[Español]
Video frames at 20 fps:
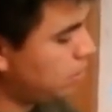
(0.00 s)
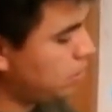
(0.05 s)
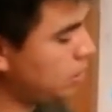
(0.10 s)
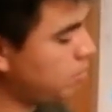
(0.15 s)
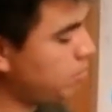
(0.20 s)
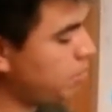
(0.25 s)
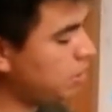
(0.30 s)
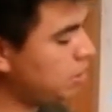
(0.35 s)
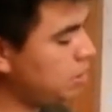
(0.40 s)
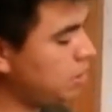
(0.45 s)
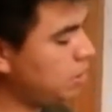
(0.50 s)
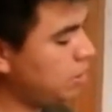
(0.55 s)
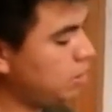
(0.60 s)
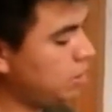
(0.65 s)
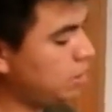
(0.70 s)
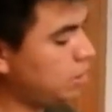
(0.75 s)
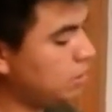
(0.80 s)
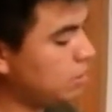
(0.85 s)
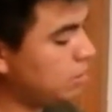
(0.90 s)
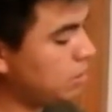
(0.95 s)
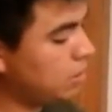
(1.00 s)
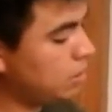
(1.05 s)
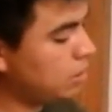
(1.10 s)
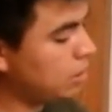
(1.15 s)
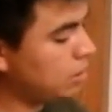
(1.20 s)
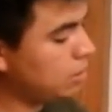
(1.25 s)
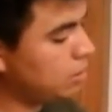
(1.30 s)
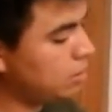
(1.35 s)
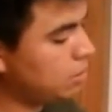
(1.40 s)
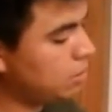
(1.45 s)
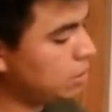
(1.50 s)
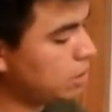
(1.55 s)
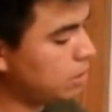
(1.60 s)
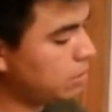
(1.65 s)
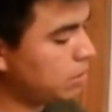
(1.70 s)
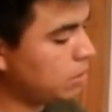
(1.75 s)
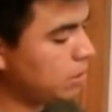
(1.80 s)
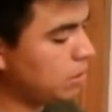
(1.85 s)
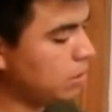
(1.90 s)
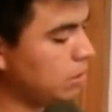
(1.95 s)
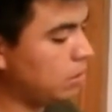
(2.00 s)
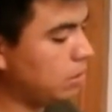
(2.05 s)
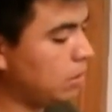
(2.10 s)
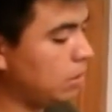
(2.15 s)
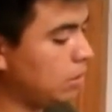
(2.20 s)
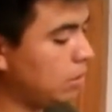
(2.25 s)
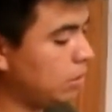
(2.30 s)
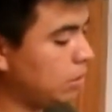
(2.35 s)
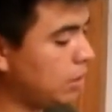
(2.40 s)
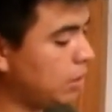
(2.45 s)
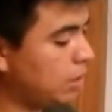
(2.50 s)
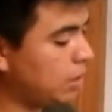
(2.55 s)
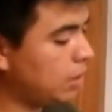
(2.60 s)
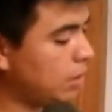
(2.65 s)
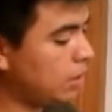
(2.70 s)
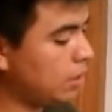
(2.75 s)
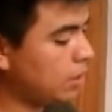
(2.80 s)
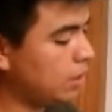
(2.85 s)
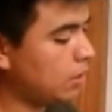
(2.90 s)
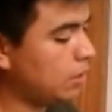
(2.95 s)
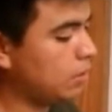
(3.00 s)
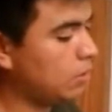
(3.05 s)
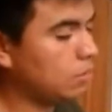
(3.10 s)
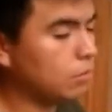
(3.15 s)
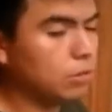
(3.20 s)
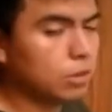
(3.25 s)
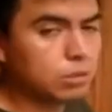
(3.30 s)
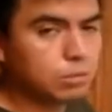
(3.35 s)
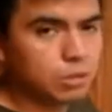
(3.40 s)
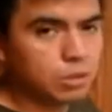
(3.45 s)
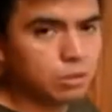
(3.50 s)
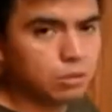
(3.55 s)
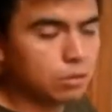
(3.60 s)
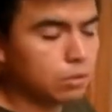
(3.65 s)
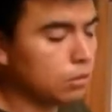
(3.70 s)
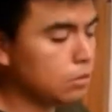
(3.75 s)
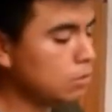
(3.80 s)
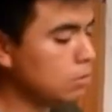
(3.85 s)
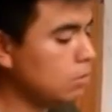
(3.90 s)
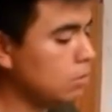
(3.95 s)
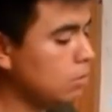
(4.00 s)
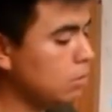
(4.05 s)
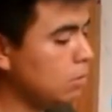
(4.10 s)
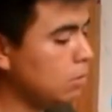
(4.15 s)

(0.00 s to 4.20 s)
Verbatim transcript: Sean pacientes, el resistor saben que tarda unos minutos,